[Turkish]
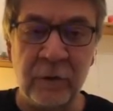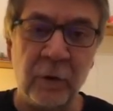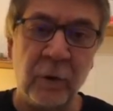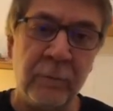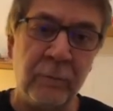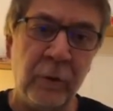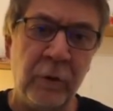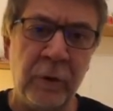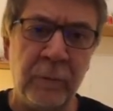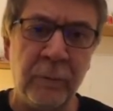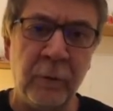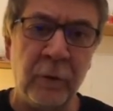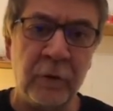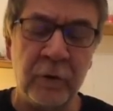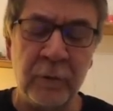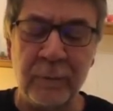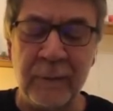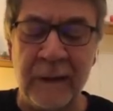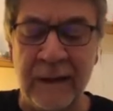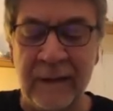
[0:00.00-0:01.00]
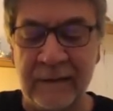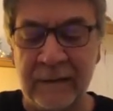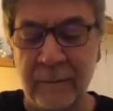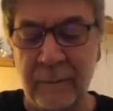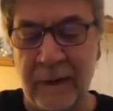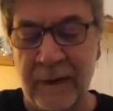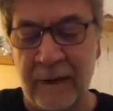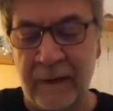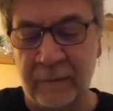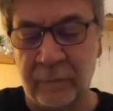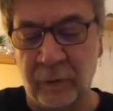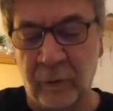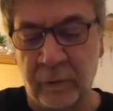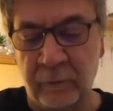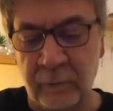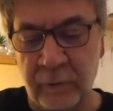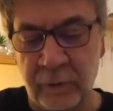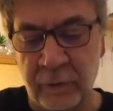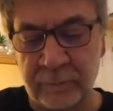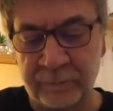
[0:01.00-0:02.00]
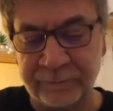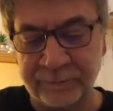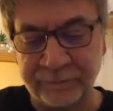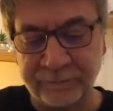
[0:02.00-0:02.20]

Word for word: Çok bölük pörçük bir eğitim hayatı olmuş.